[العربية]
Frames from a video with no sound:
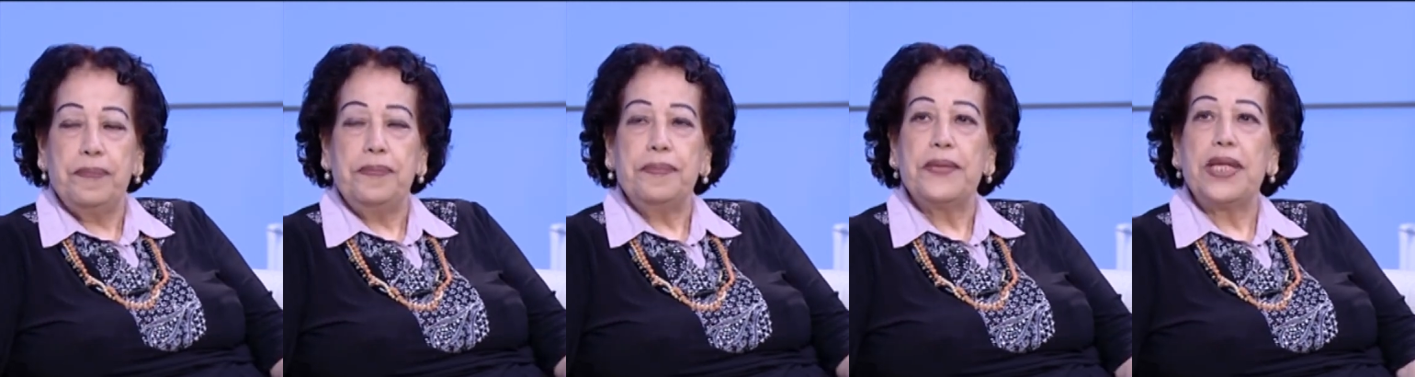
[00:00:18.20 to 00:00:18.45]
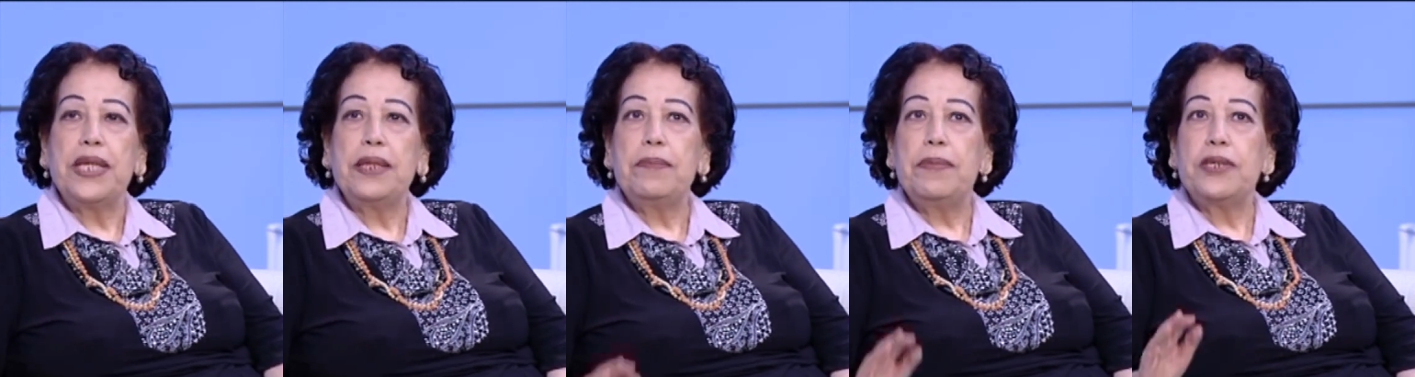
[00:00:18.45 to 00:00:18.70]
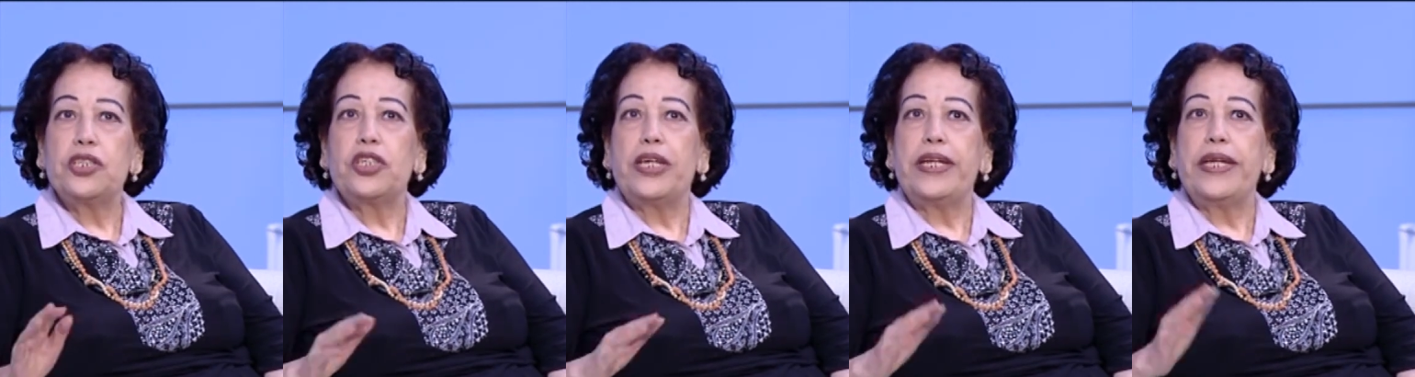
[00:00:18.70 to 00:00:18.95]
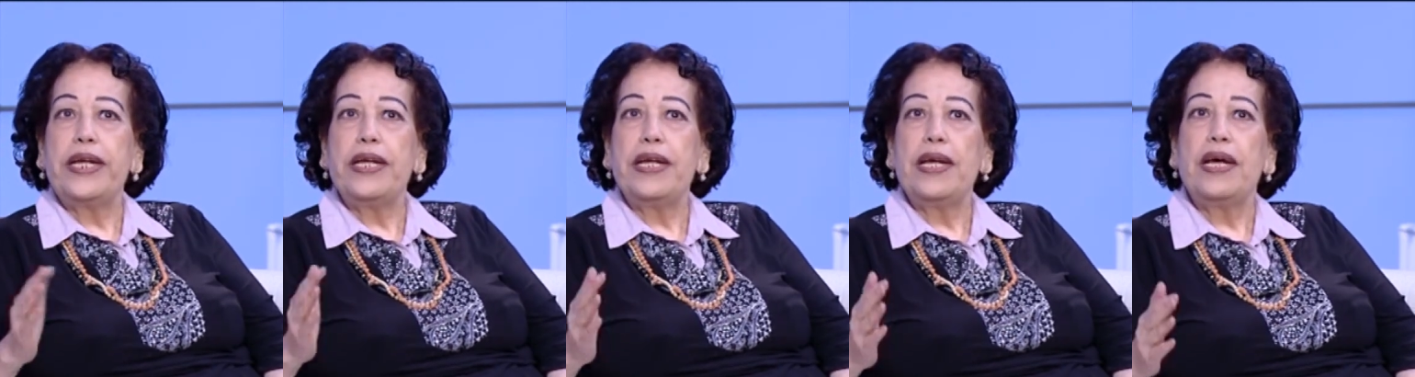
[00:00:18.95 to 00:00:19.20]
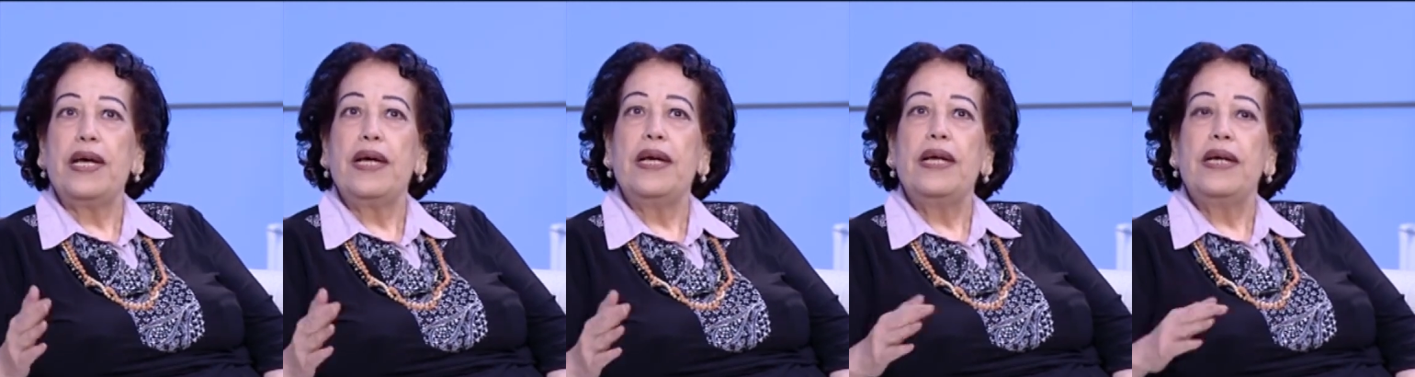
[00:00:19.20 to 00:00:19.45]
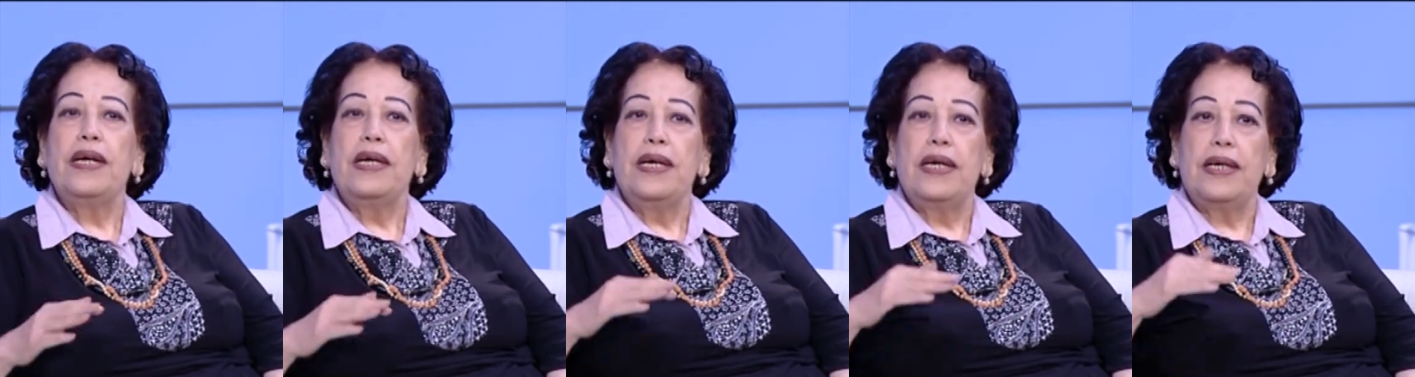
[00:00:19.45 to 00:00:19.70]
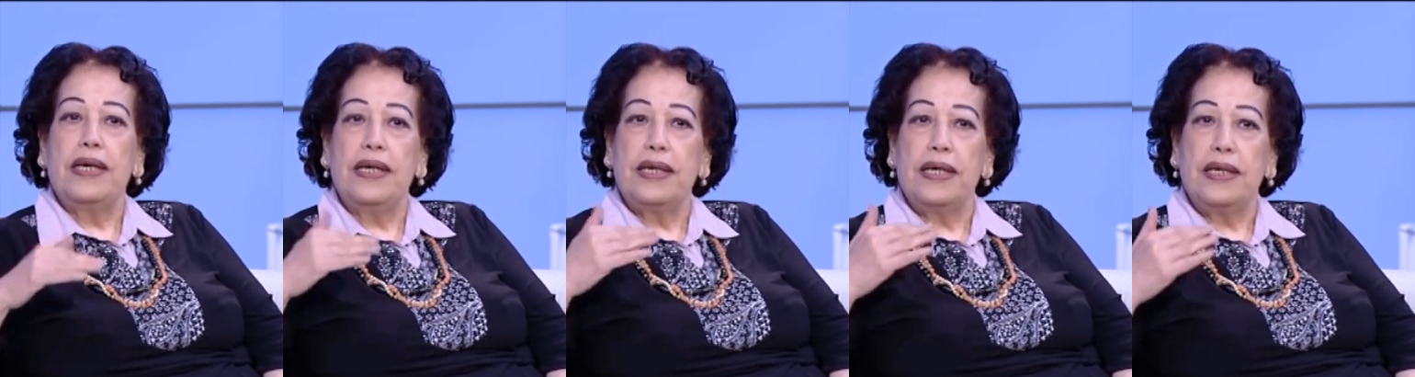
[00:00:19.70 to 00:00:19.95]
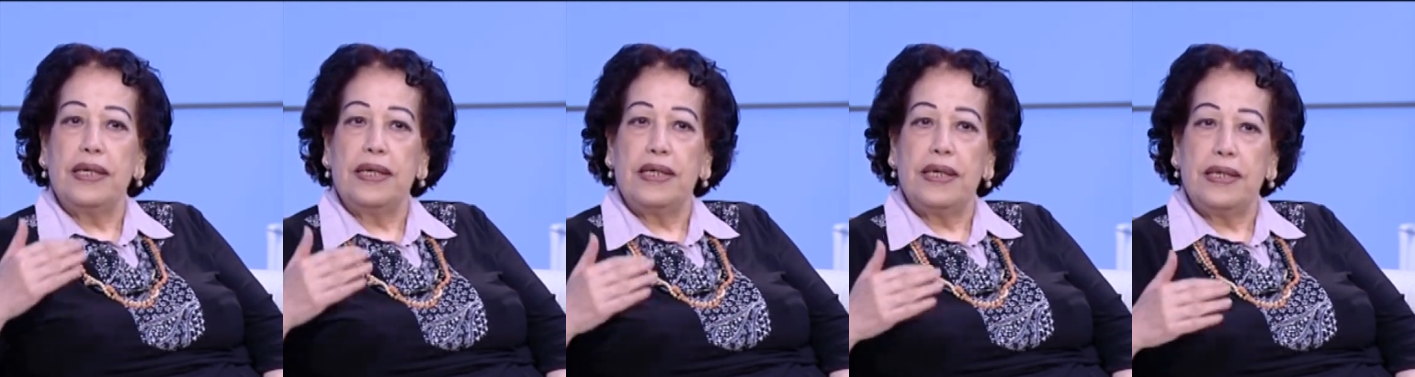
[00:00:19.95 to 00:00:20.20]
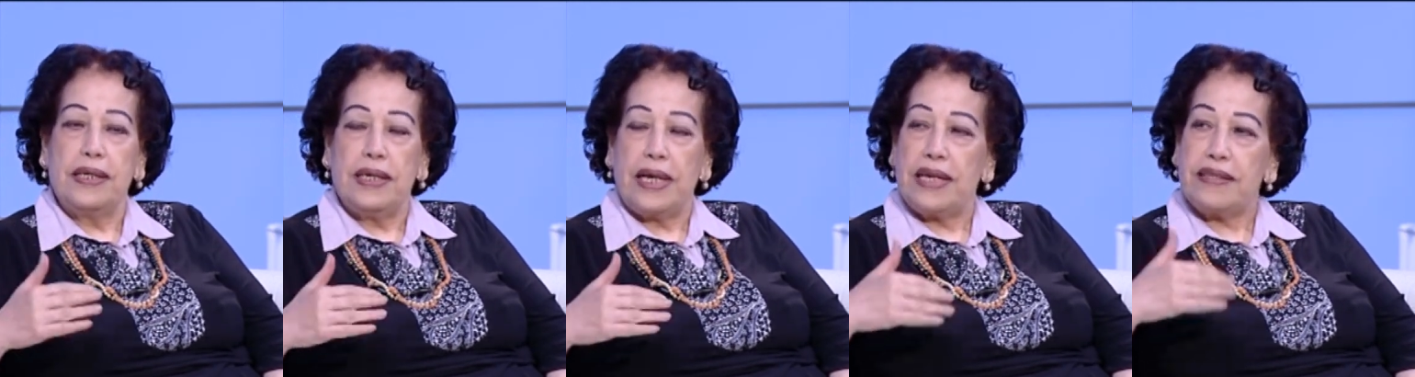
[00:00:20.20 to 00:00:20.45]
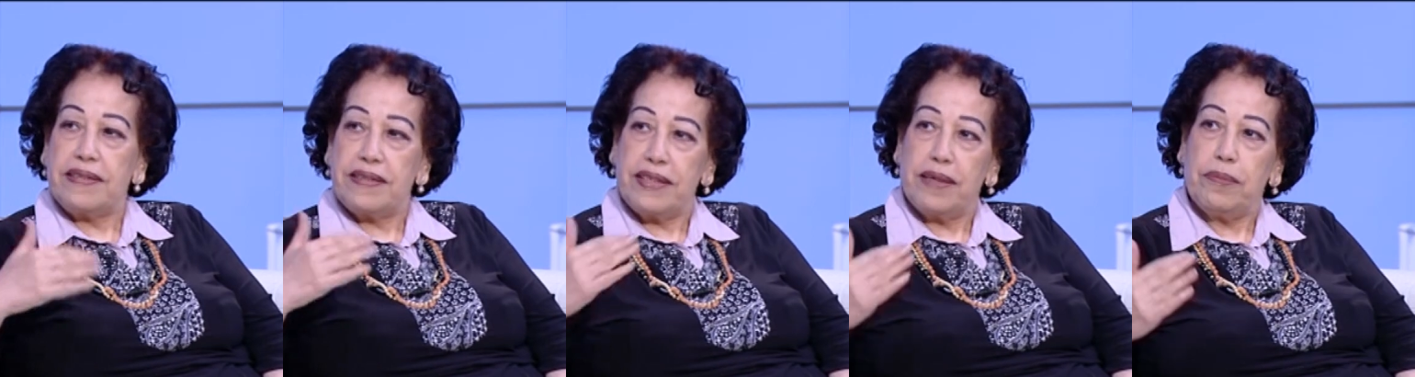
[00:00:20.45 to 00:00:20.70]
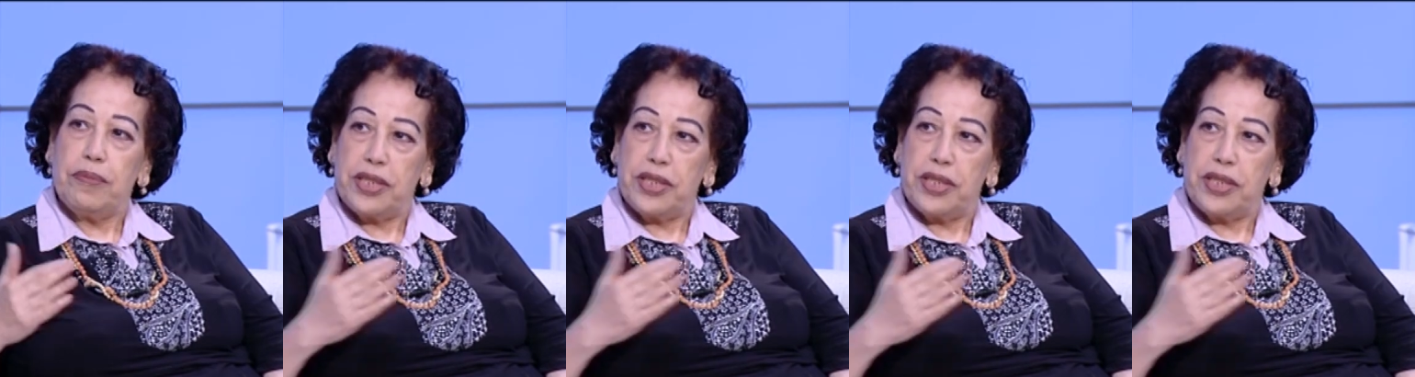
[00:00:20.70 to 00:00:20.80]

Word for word: عموما البشريه آه